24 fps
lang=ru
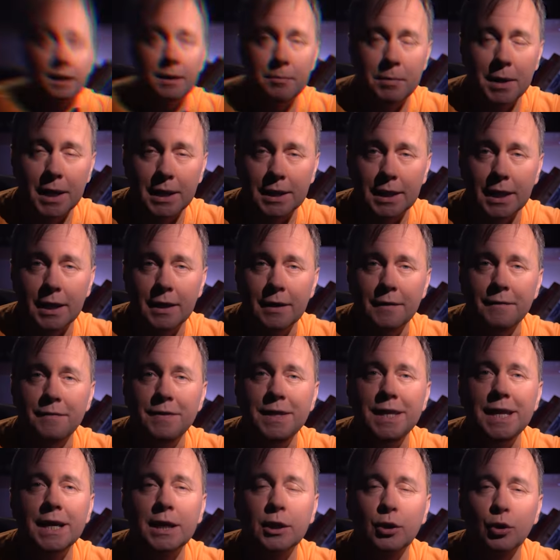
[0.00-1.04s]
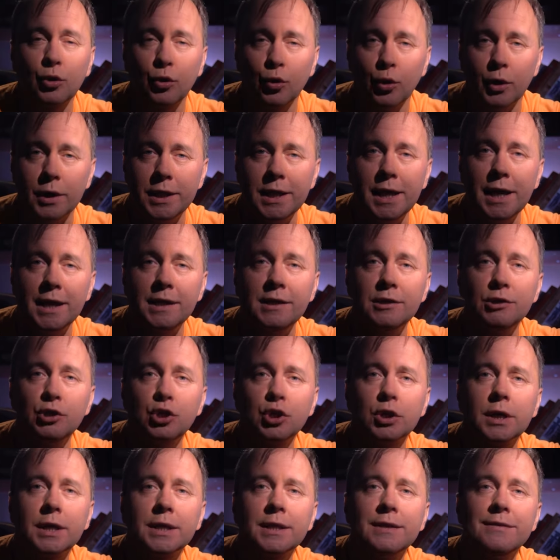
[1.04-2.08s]
Ребята, никто, ни один
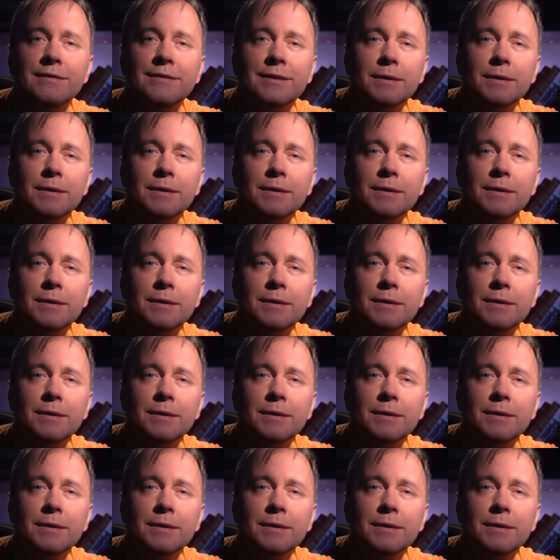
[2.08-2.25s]
человек на